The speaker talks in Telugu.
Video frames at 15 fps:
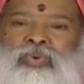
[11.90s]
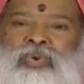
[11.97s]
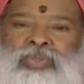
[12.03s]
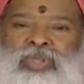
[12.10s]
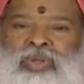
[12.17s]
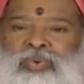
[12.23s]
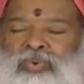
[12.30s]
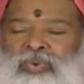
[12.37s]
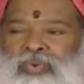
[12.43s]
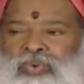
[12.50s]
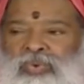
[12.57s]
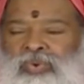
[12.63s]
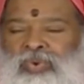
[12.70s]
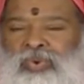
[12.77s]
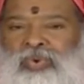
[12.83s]
కొందరు
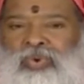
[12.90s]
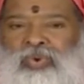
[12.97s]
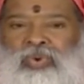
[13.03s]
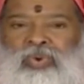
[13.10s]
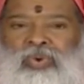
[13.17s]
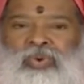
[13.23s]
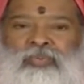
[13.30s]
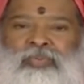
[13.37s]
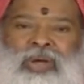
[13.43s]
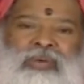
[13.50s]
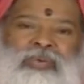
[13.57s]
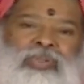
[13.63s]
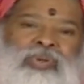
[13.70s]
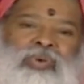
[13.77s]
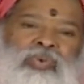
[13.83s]

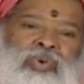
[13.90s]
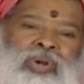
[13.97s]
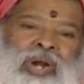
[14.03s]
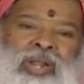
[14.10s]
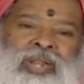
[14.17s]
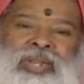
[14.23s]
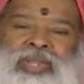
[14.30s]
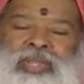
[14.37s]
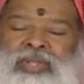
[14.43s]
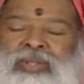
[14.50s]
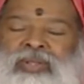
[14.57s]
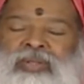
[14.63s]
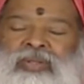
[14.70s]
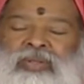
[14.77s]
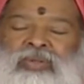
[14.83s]
భగవంతుడు ఉన్నాడని
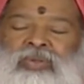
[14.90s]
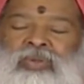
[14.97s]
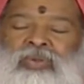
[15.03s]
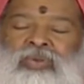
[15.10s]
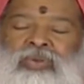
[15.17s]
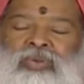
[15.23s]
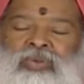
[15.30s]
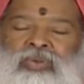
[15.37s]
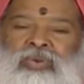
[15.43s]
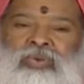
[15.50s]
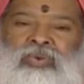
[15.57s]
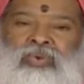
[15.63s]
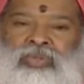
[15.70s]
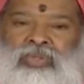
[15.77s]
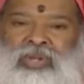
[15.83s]

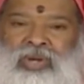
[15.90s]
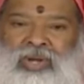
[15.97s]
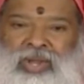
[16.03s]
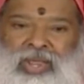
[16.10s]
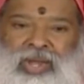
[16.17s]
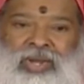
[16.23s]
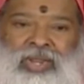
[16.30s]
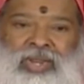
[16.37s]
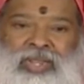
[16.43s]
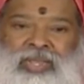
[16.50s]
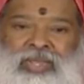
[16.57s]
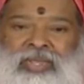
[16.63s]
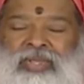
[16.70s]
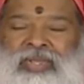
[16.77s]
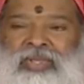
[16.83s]
కొందరు లేడని
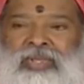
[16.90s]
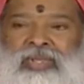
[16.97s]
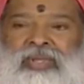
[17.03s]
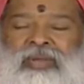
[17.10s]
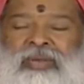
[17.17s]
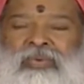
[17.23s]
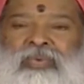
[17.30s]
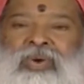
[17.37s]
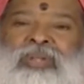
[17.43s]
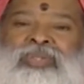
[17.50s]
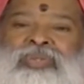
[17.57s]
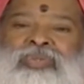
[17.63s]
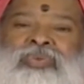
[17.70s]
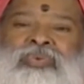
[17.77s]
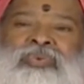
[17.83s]

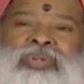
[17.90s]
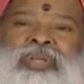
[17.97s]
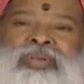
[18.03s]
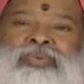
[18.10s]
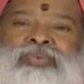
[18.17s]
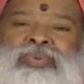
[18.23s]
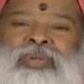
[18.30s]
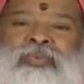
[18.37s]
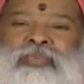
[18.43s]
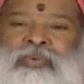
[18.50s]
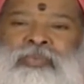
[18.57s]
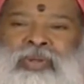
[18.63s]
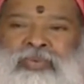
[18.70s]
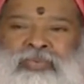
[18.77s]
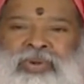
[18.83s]
వాదిస్తూ ఉంటారు
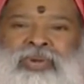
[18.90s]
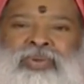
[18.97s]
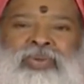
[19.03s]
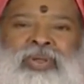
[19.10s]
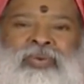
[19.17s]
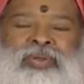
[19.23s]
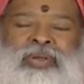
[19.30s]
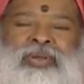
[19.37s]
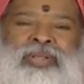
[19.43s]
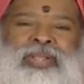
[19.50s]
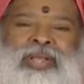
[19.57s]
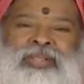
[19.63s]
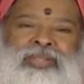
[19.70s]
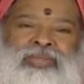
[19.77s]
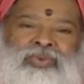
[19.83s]
ఇప్పుడు మనం వింటూనే ఉన్నాం
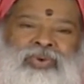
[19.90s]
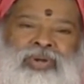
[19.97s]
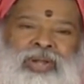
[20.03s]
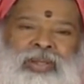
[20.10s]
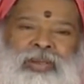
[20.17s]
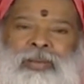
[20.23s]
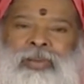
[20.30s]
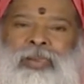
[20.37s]
కదా అన్ని చోట్ల